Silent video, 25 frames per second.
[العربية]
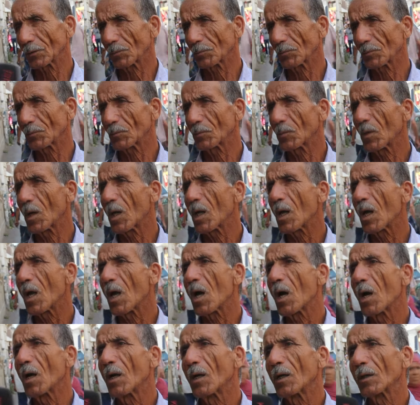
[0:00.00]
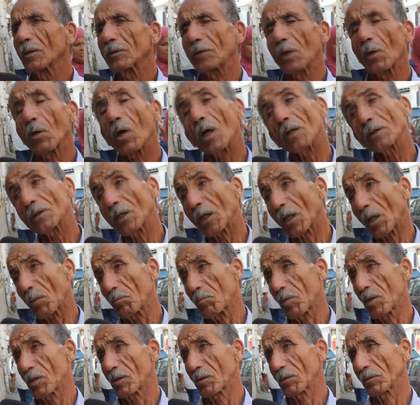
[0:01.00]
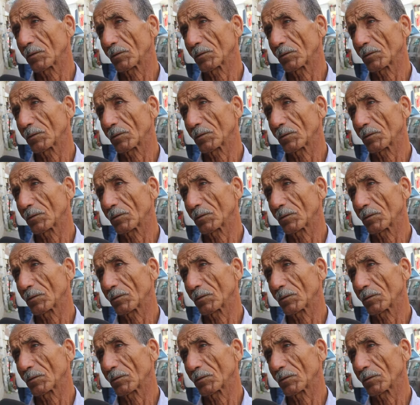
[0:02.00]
وتو وين تو عند ربي